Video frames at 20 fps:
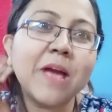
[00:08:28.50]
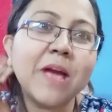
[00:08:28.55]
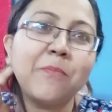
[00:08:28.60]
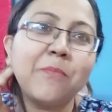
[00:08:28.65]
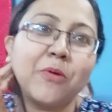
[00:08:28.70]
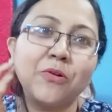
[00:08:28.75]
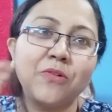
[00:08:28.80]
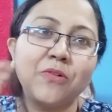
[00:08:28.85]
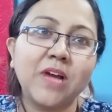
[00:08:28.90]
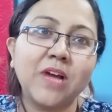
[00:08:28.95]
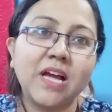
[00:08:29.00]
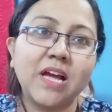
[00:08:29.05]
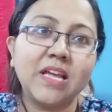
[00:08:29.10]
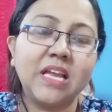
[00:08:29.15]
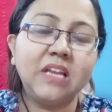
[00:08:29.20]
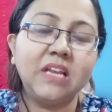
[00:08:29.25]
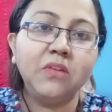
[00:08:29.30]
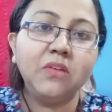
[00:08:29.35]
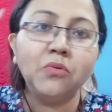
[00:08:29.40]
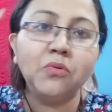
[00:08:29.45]
পরকিয়া
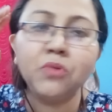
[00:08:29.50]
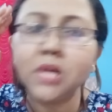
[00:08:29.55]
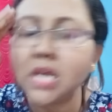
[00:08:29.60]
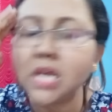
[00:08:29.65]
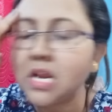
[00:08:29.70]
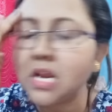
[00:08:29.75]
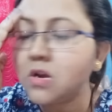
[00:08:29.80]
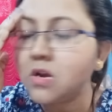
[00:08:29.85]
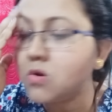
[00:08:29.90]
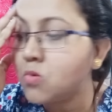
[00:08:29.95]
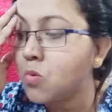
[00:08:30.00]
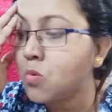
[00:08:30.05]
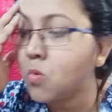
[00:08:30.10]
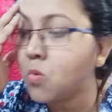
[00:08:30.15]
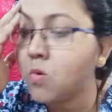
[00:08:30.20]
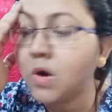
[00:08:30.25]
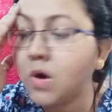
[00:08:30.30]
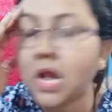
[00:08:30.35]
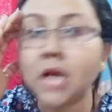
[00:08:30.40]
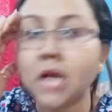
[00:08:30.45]
খেলি ওরে
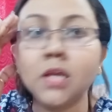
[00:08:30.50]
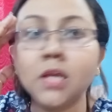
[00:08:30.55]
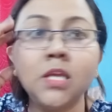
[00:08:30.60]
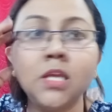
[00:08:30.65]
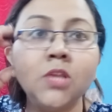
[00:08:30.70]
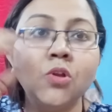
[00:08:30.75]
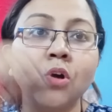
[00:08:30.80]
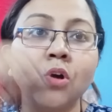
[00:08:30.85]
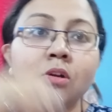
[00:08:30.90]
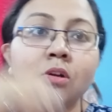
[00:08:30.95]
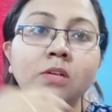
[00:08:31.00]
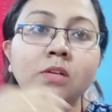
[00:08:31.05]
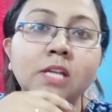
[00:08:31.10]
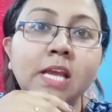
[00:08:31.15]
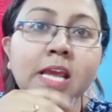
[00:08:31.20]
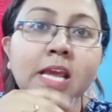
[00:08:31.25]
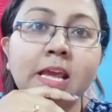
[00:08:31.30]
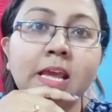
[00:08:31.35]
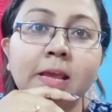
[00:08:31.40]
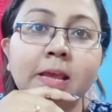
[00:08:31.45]
নোংরা গিদর
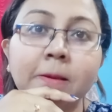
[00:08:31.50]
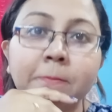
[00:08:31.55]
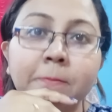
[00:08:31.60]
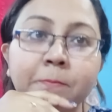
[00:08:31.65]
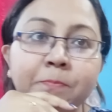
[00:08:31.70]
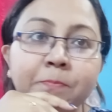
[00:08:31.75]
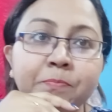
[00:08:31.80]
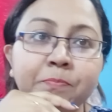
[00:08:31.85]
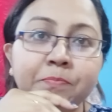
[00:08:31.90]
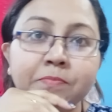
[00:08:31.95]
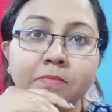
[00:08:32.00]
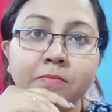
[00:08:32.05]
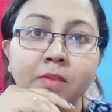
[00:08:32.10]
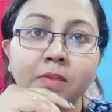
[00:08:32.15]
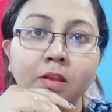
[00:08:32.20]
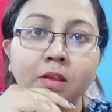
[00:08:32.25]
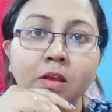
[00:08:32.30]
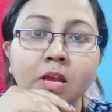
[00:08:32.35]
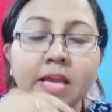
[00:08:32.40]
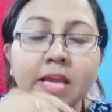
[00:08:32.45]
রে
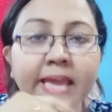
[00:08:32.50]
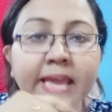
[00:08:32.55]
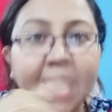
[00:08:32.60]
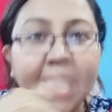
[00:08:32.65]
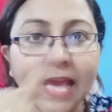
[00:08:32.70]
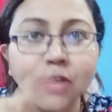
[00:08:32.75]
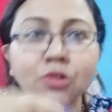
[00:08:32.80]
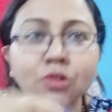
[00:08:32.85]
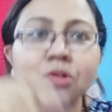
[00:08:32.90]
এই জন্য